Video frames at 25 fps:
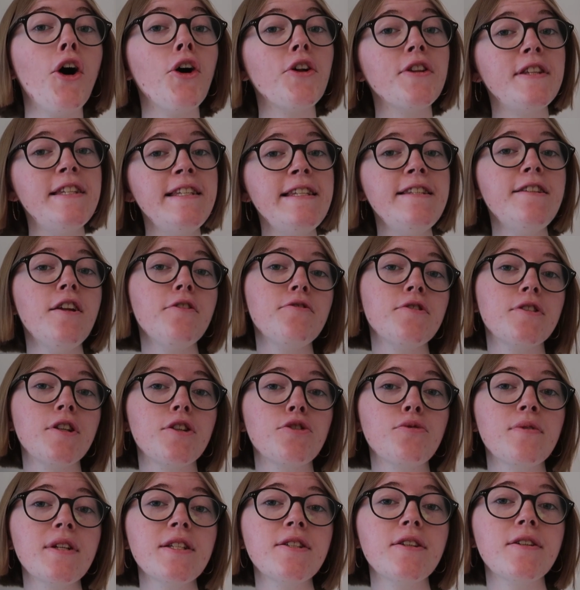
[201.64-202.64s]
En
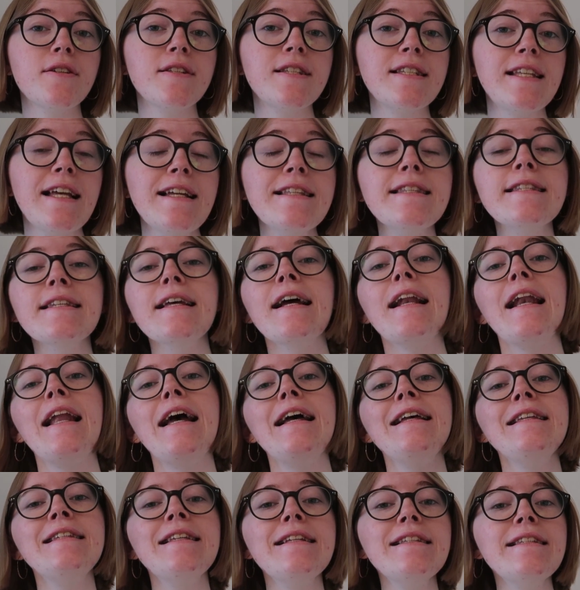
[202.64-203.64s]
1967,
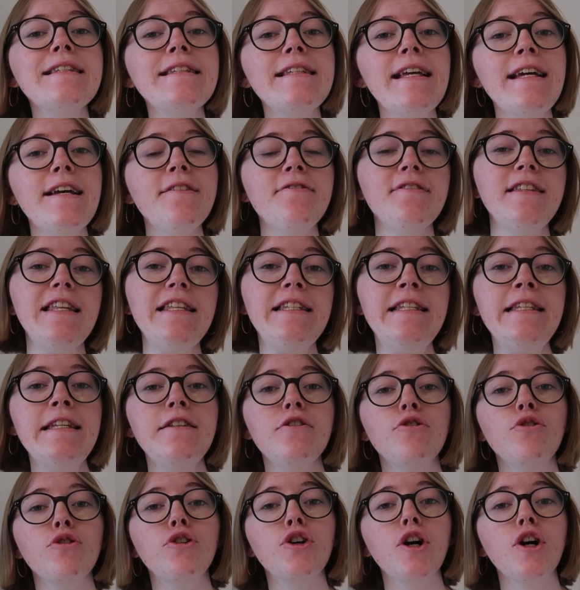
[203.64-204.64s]
la SNCF décide de